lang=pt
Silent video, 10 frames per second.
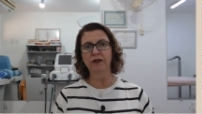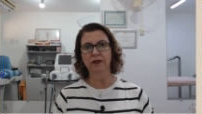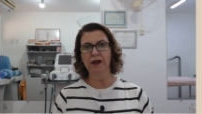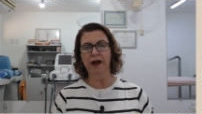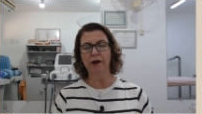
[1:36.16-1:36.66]

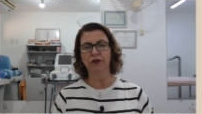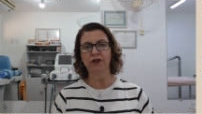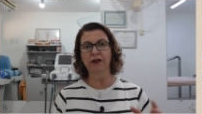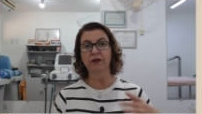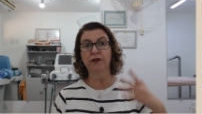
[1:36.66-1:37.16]
social
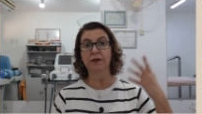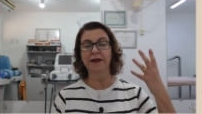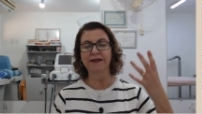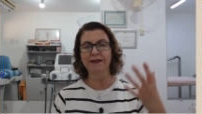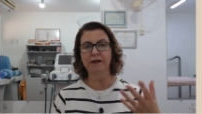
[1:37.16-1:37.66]
de
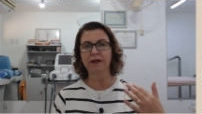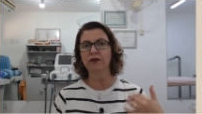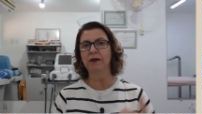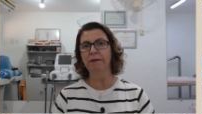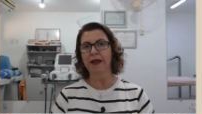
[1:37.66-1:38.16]
transformação da
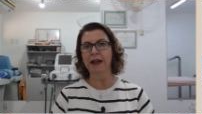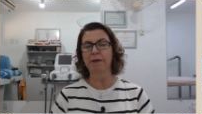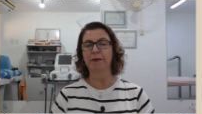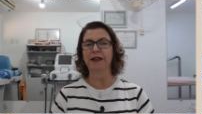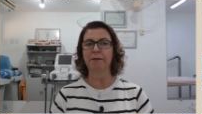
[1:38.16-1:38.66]
sua pele
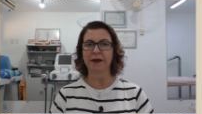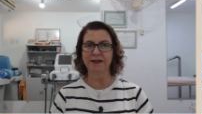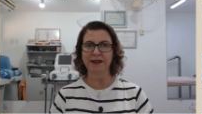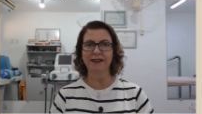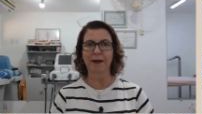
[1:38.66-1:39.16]
para poder
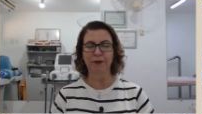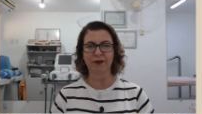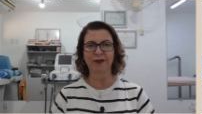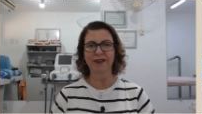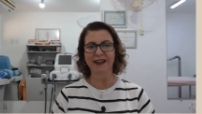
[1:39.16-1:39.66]
apresentar para os
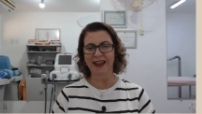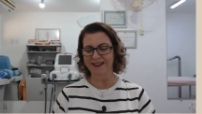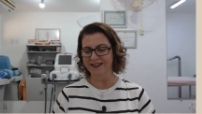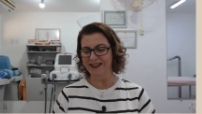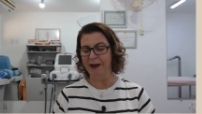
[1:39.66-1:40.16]
seus
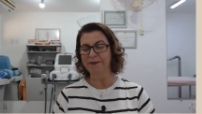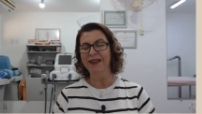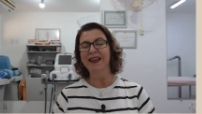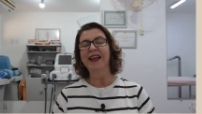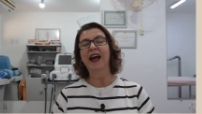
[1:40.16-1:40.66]
clientes, tá?
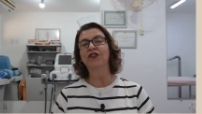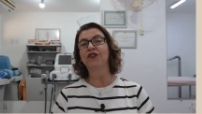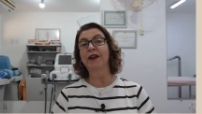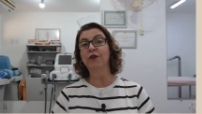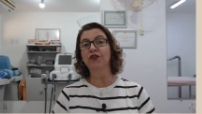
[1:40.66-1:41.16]
A gente vai